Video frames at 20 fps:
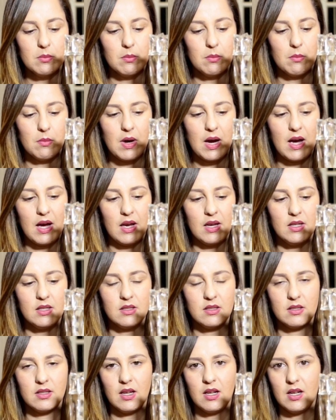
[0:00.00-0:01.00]

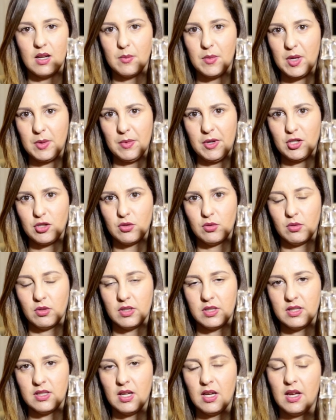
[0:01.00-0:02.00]
mas ele é bem mais
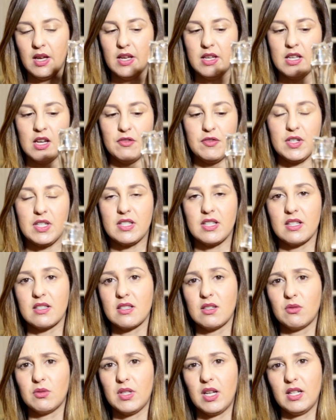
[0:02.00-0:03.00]
doce. E a
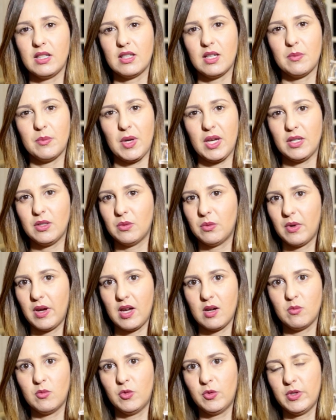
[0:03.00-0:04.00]
fixação dele também não
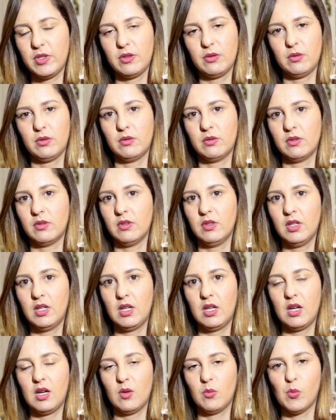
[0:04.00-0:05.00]
é muito
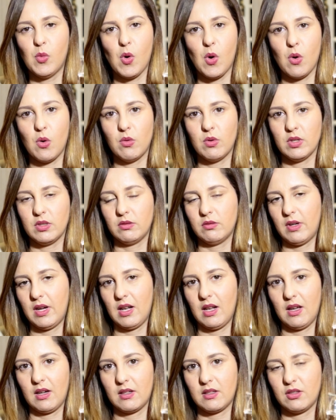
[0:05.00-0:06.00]
boa, não
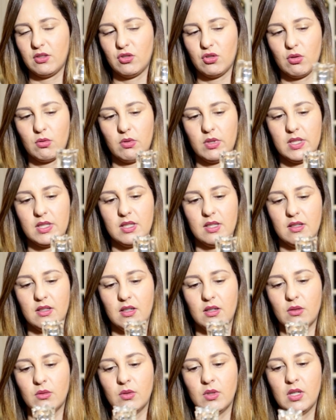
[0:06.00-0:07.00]
é lá grande coisa
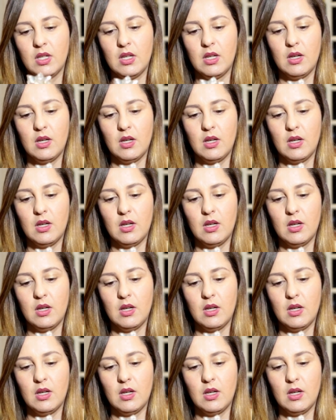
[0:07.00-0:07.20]
não,